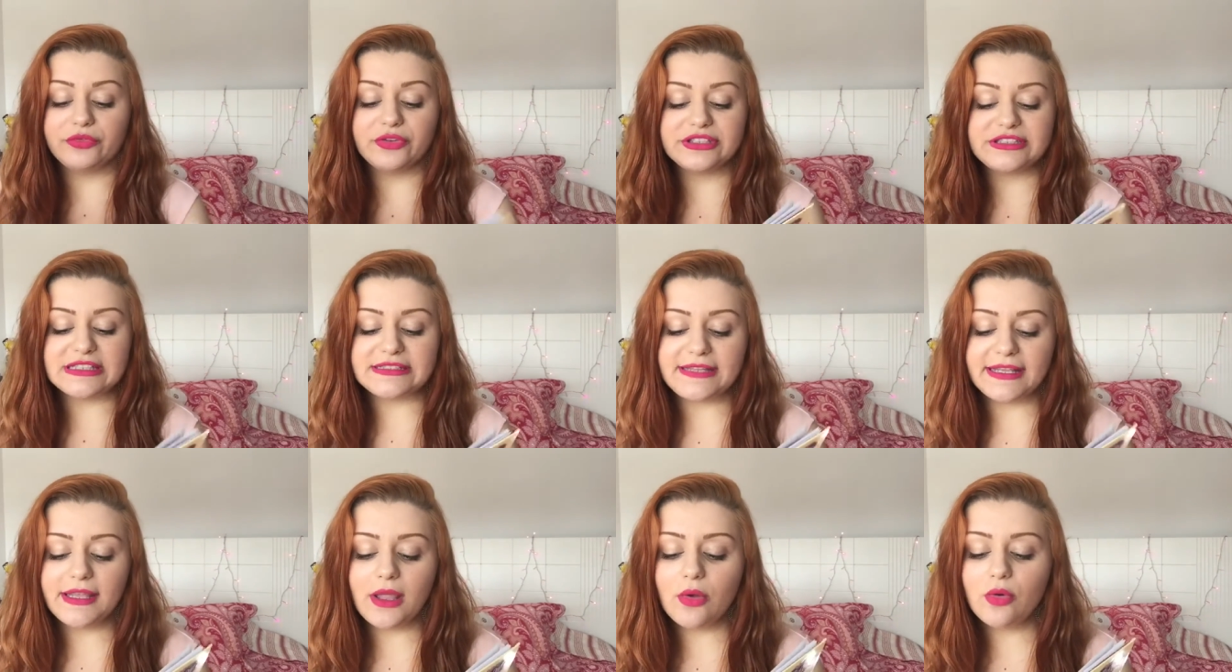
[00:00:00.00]
Você
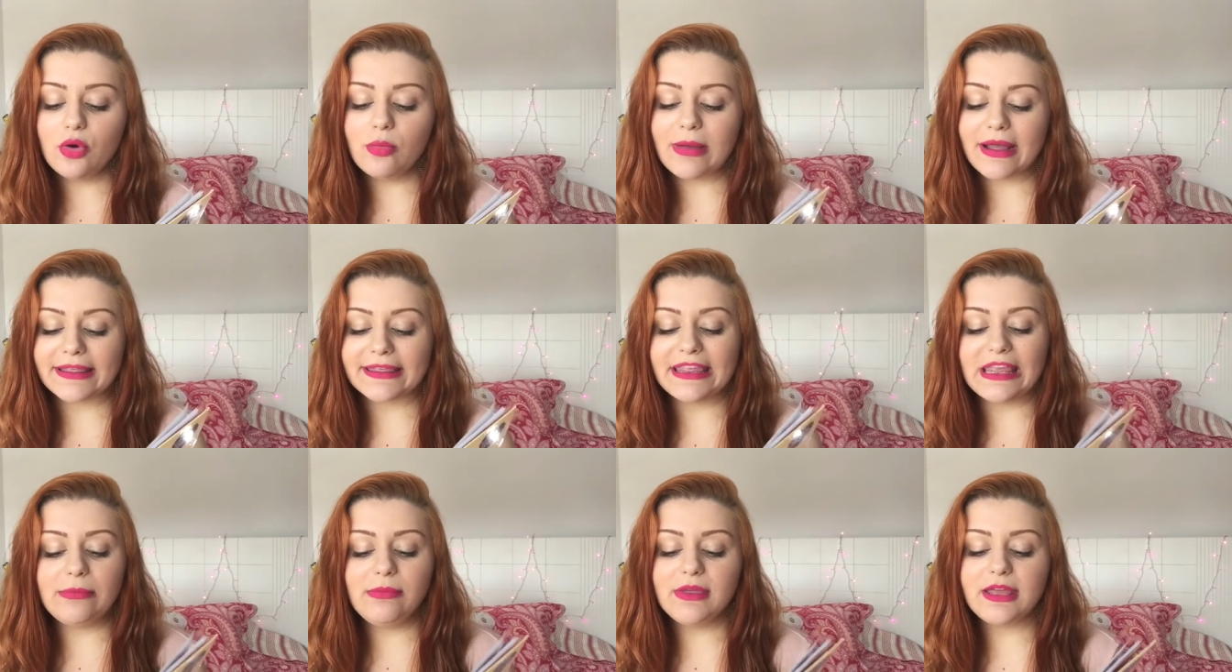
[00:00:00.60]
tem alguma
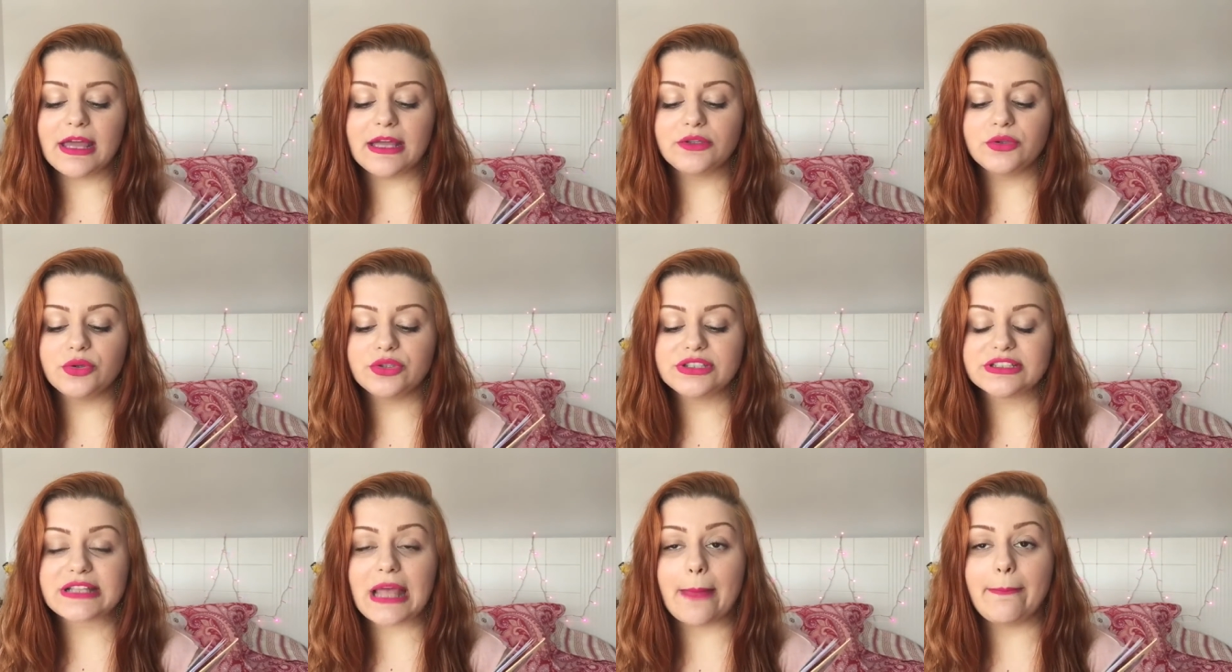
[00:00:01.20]
química
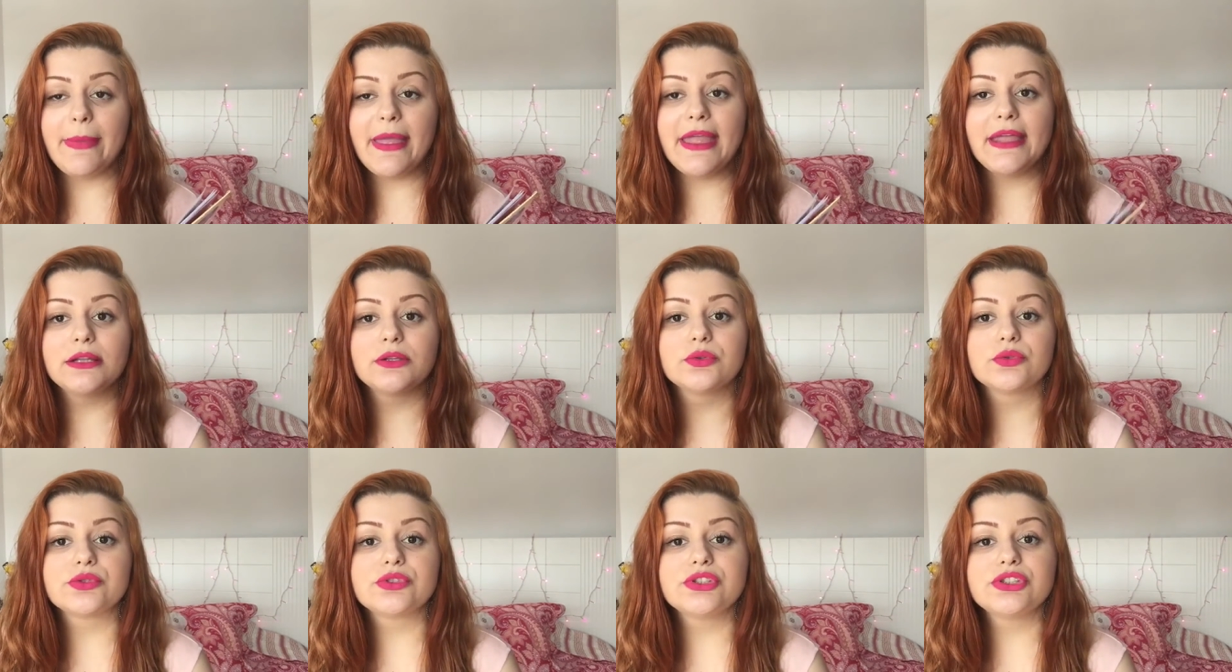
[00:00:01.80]
nos
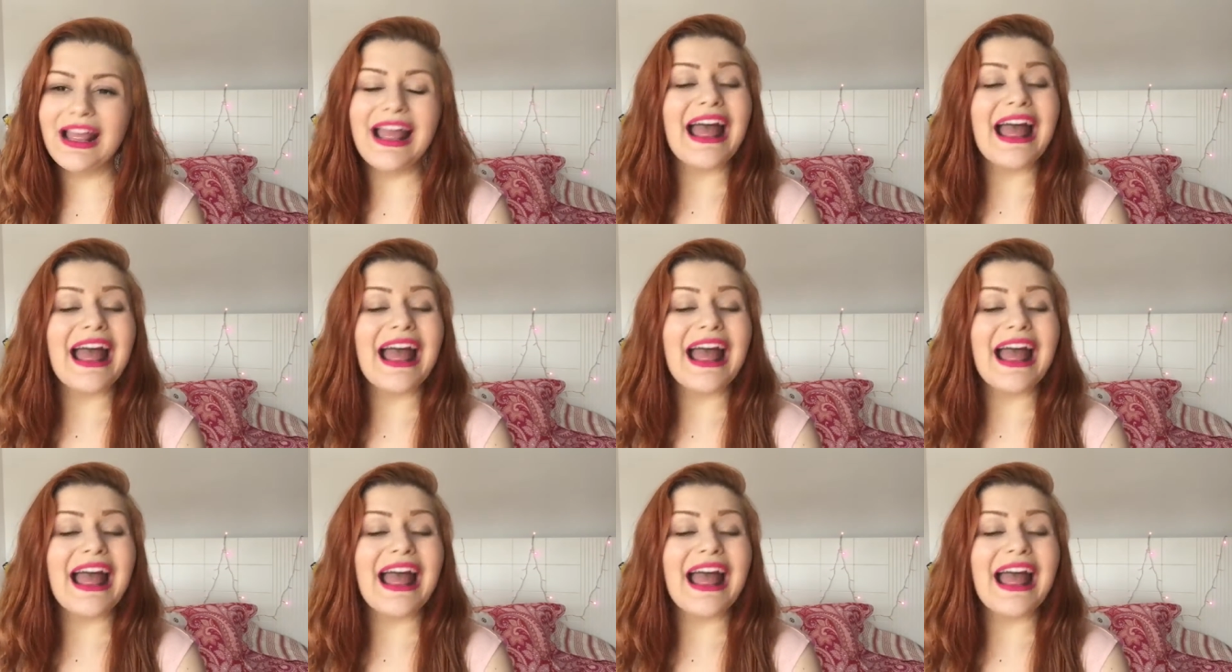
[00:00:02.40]
cabelos?